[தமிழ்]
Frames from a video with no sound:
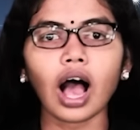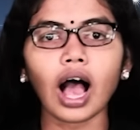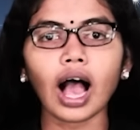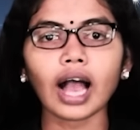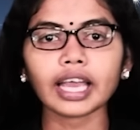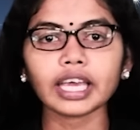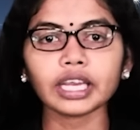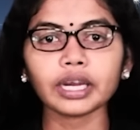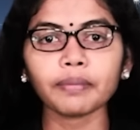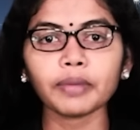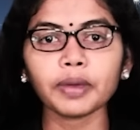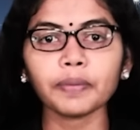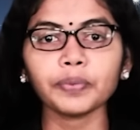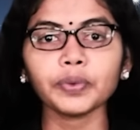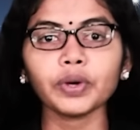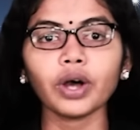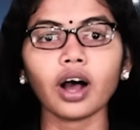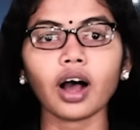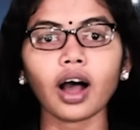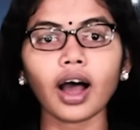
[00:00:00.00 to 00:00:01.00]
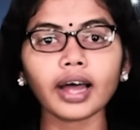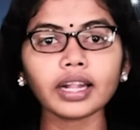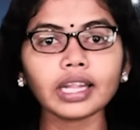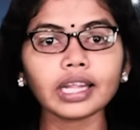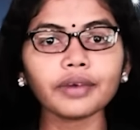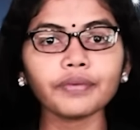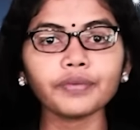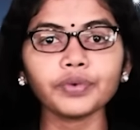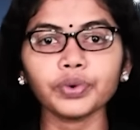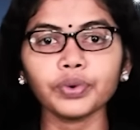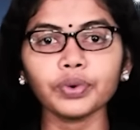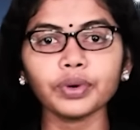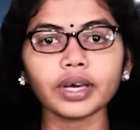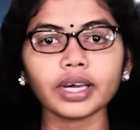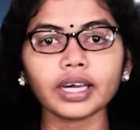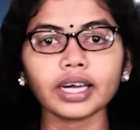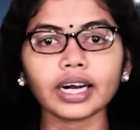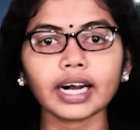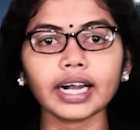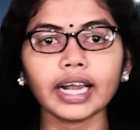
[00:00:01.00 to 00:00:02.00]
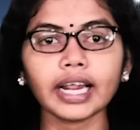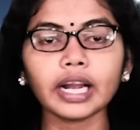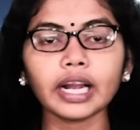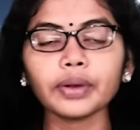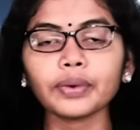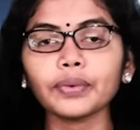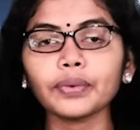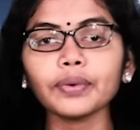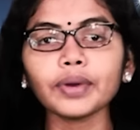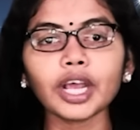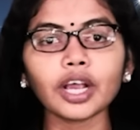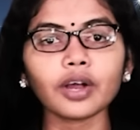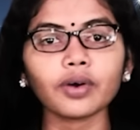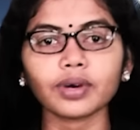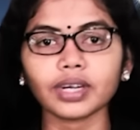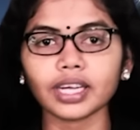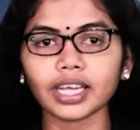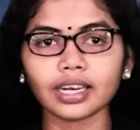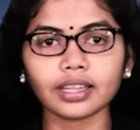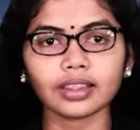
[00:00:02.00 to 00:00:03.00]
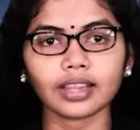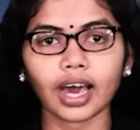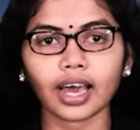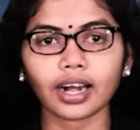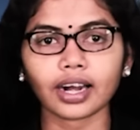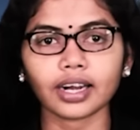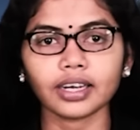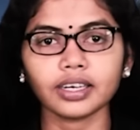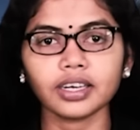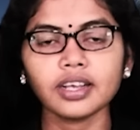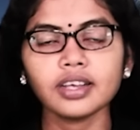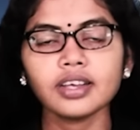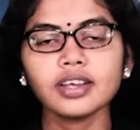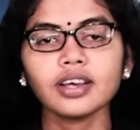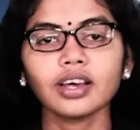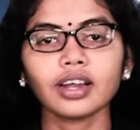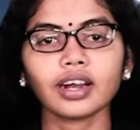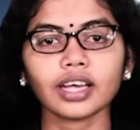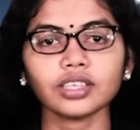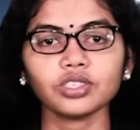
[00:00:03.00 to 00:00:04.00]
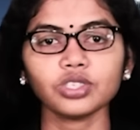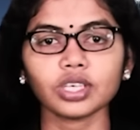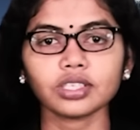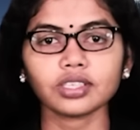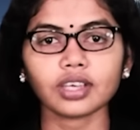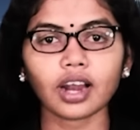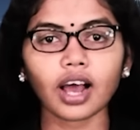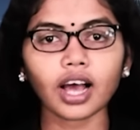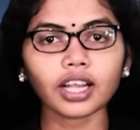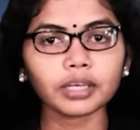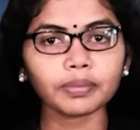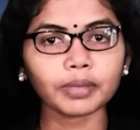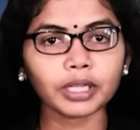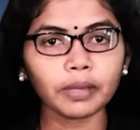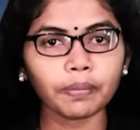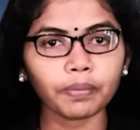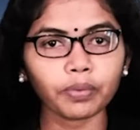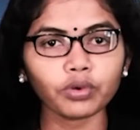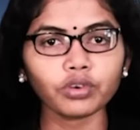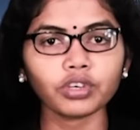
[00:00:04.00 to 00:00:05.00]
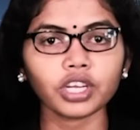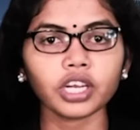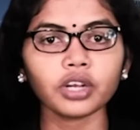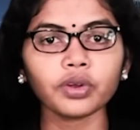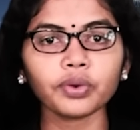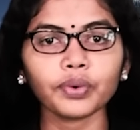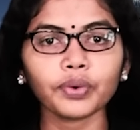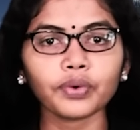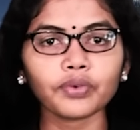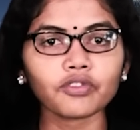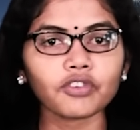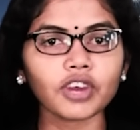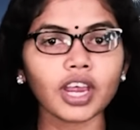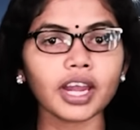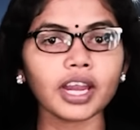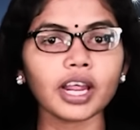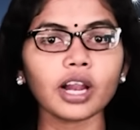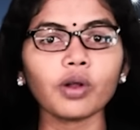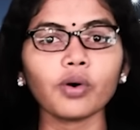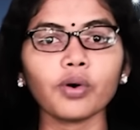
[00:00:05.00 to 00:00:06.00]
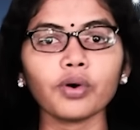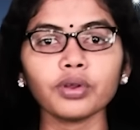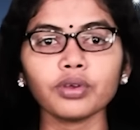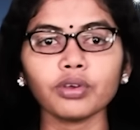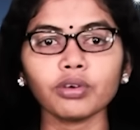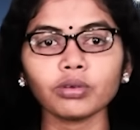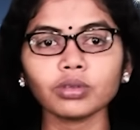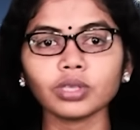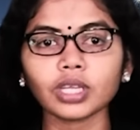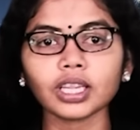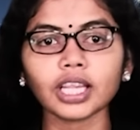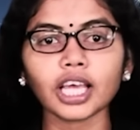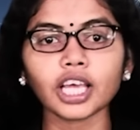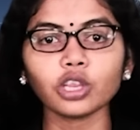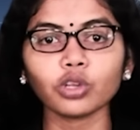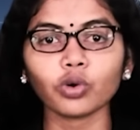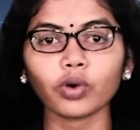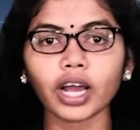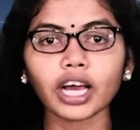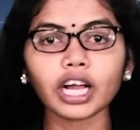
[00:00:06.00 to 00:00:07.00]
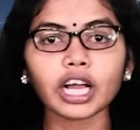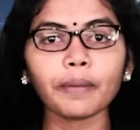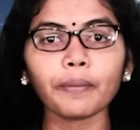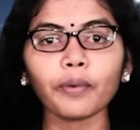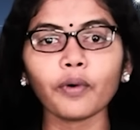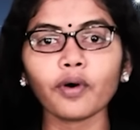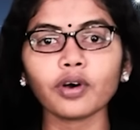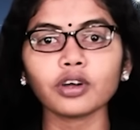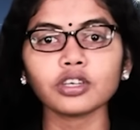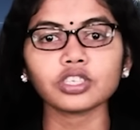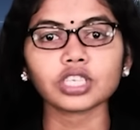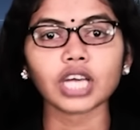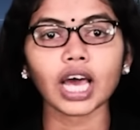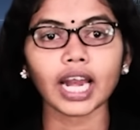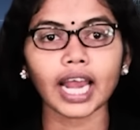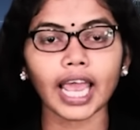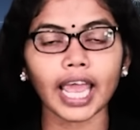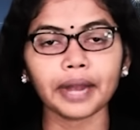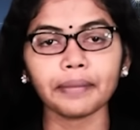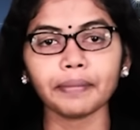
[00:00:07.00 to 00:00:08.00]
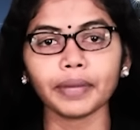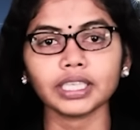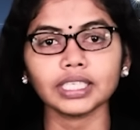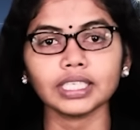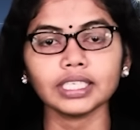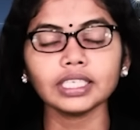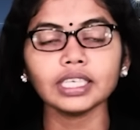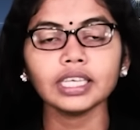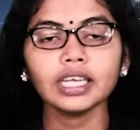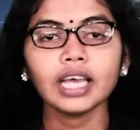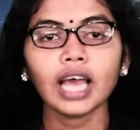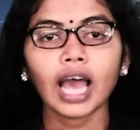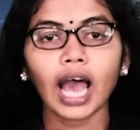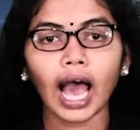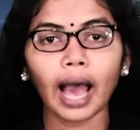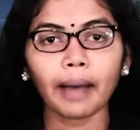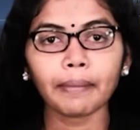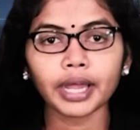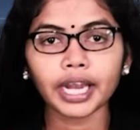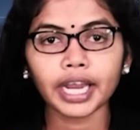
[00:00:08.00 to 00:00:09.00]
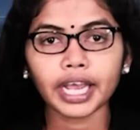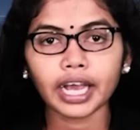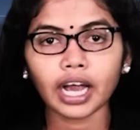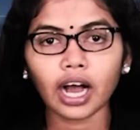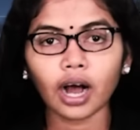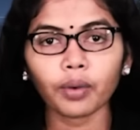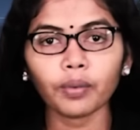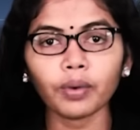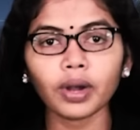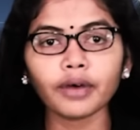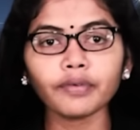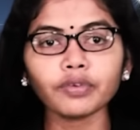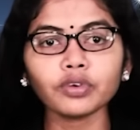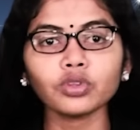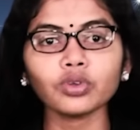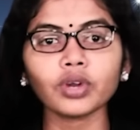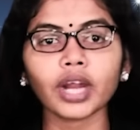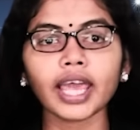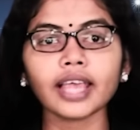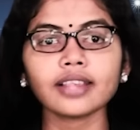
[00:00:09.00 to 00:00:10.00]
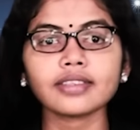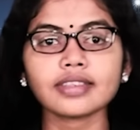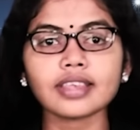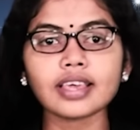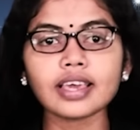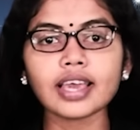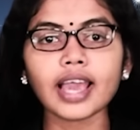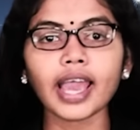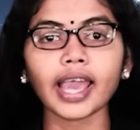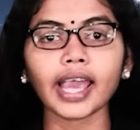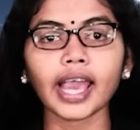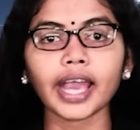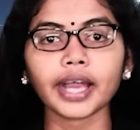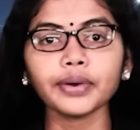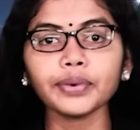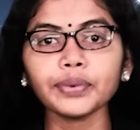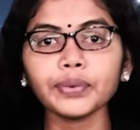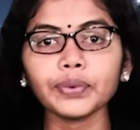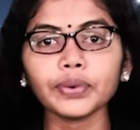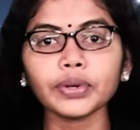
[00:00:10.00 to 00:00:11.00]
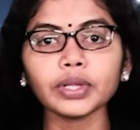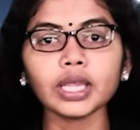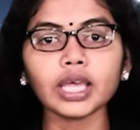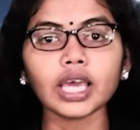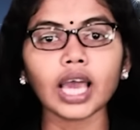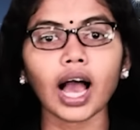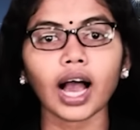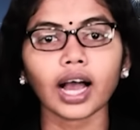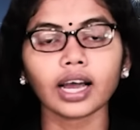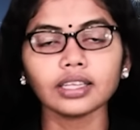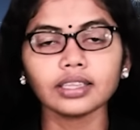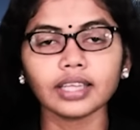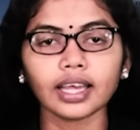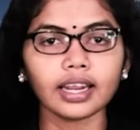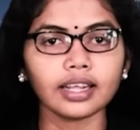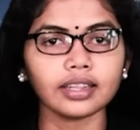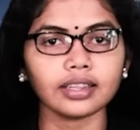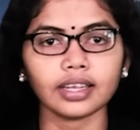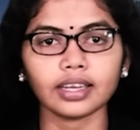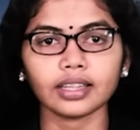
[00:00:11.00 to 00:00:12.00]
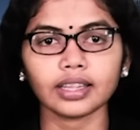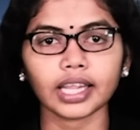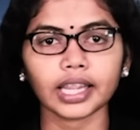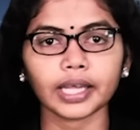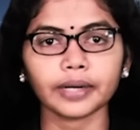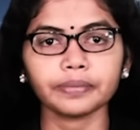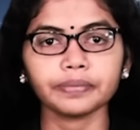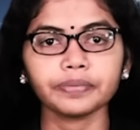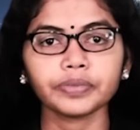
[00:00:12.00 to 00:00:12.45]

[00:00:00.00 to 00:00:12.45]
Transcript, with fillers: ஆக்கிரமிப்பு ஆதரவு ஊடகங்களில் கூறிக்கொண்டிருந்தார்கள் ரஷ்ய ஜனாதிபதி புட்டின் உக்ரைனில் ஒரு யுத்தத்தை தொடங்க போகின்றார் என்பது அமெரிக்கா உளவுத்துறை சிஐஏக்கு உறுதியாக தெரிந்திருந்தது